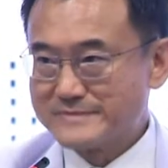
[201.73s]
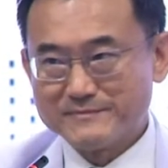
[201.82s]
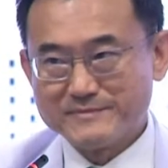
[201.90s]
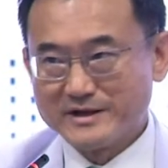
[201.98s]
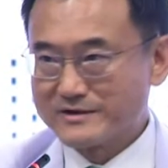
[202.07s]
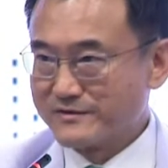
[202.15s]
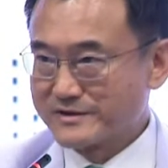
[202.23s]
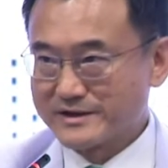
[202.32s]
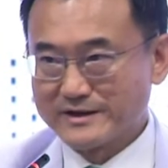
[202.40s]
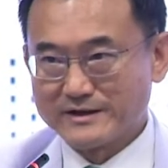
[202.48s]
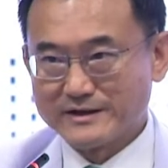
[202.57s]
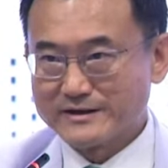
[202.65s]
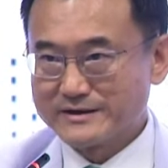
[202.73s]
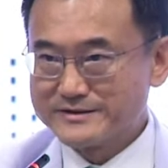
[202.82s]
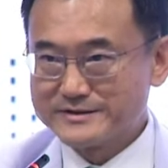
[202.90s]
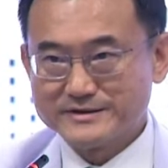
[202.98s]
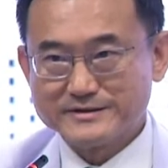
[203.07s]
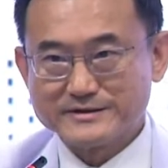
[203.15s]
ไม่มีกฎเกณฑ์อะไรทั้ง
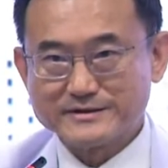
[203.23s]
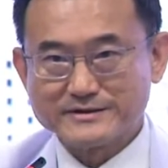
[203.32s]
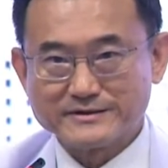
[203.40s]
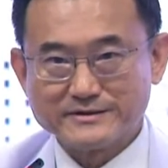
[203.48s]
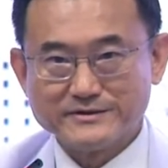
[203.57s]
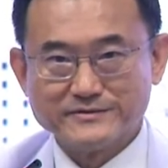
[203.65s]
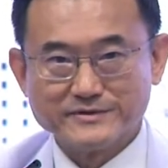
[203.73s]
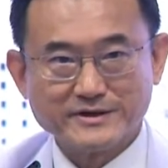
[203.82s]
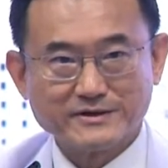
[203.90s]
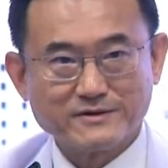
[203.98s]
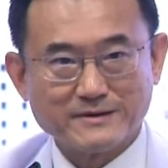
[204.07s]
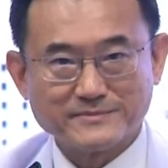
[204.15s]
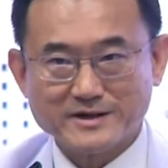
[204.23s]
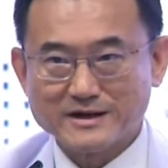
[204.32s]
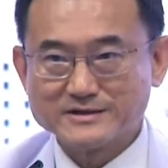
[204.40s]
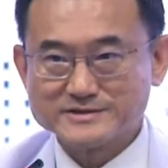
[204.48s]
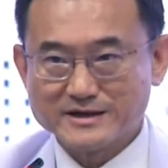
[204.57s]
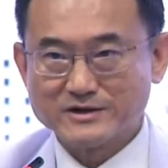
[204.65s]
สิ้นอยู่ที่ความ
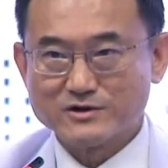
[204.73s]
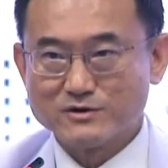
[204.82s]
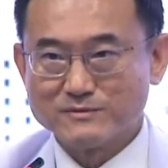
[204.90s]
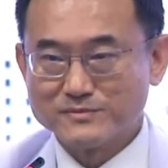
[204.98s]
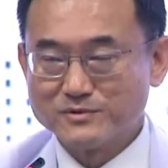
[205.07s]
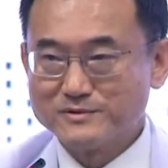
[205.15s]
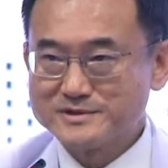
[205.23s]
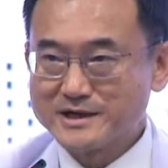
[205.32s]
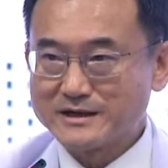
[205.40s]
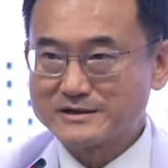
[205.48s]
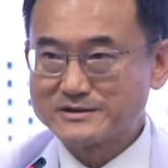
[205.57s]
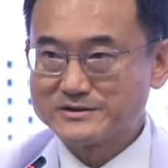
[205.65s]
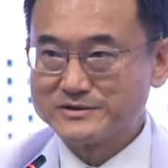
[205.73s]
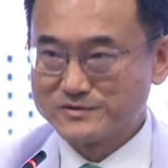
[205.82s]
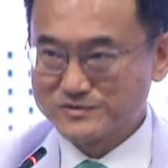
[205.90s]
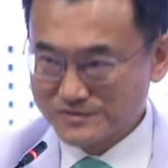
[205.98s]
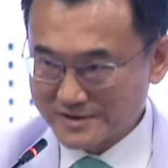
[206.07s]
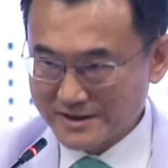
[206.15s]
ตั้งใจของผู้บริจาค
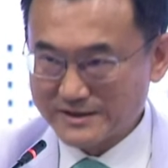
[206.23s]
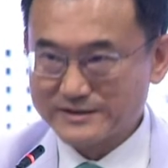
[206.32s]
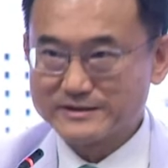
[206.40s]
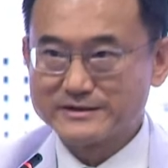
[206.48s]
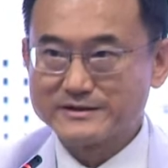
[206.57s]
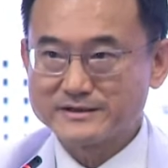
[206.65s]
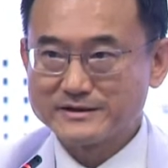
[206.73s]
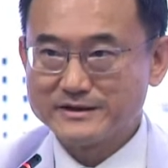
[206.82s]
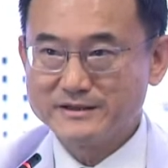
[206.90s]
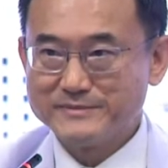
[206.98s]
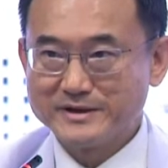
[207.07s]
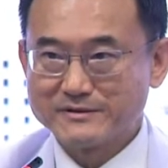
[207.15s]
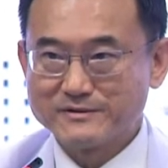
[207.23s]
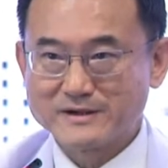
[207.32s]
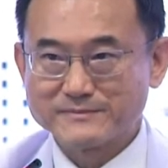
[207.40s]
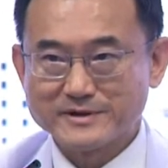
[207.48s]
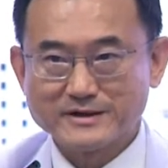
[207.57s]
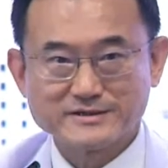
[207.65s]
ทุกท่านที่มีควา
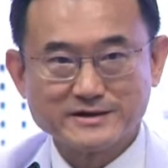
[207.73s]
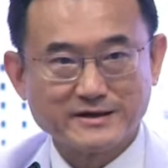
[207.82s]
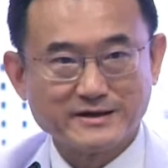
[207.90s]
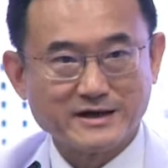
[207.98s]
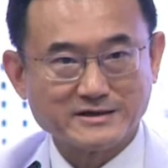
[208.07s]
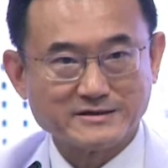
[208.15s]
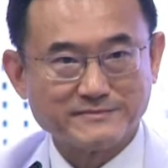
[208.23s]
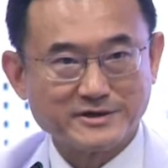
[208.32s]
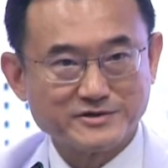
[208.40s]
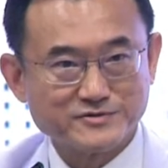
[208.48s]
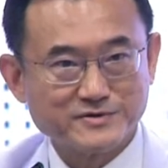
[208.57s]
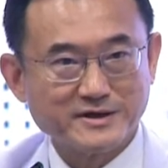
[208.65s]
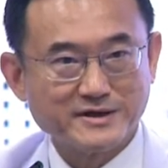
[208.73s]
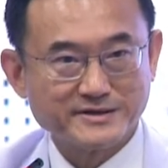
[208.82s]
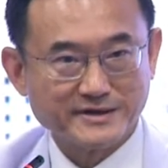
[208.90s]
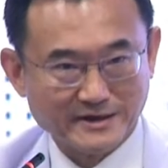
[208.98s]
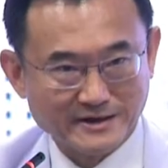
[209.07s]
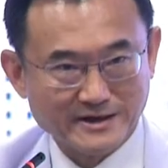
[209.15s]
มตั้งใจอยากจะมาช่วย
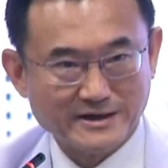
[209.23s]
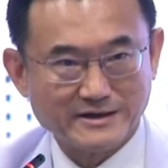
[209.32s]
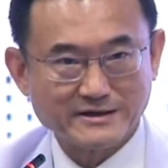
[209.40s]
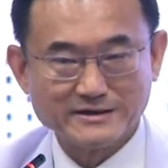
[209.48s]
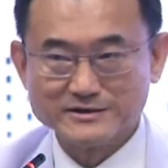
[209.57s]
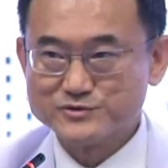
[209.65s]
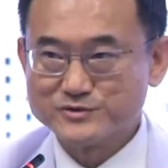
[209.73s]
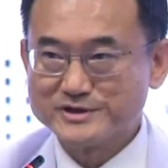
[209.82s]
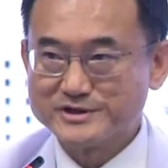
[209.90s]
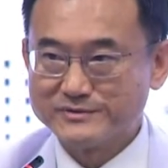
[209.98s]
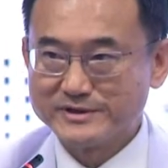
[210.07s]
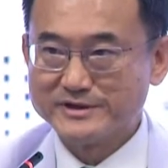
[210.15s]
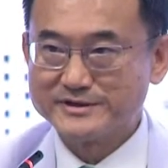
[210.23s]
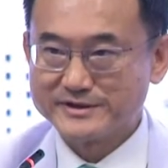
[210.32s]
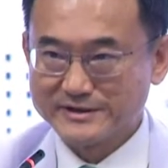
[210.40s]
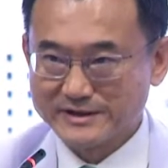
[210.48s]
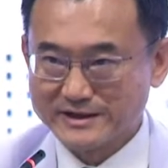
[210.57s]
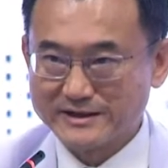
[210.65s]
ศิริราช หรือช่วยชีวิตที่
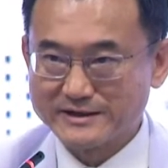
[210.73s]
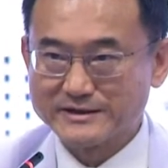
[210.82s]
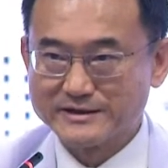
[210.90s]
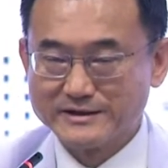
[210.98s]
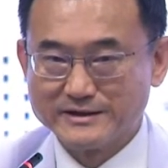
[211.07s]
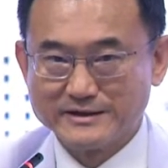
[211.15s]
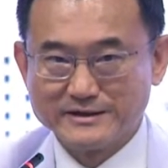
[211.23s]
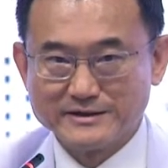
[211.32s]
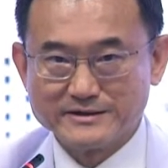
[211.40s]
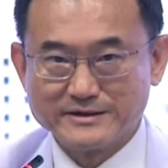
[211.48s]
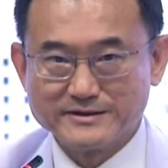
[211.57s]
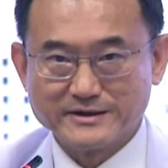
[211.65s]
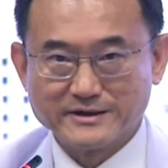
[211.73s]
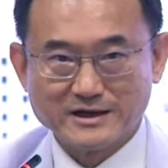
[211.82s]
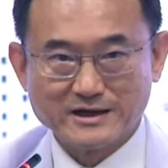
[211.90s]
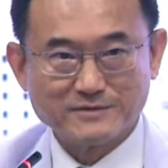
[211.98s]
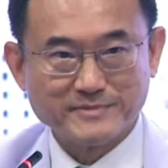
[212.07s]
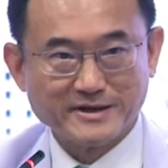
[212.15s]
ศิริราชที่ศิริ
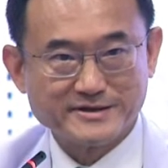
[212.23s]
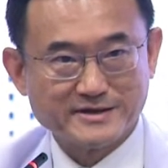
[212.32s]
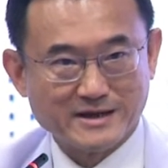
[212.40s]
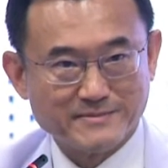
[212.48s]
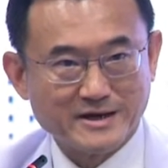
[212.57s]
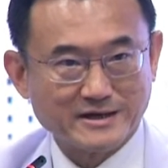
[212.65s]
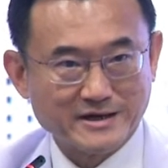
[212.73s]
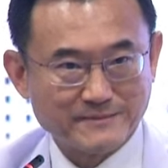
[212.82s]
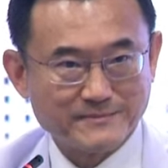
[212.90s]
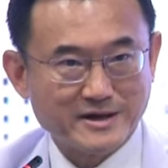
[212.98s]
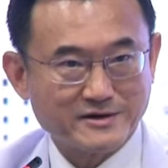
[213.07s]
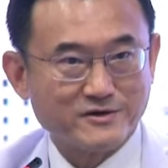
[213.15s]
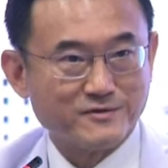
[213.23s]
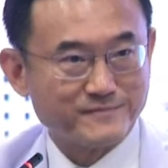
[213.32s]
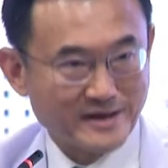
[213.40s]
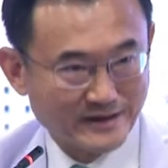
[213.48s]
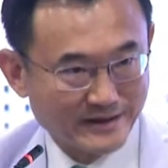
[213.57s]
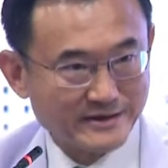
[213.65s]
ราชเราเป็นสถาบันการแพทย์ของ
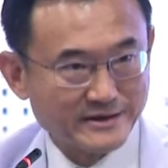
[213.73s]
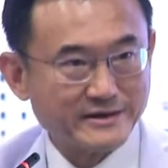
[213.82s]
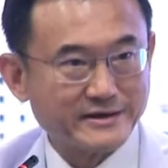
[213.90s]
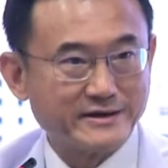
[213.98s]
แผ่นดิน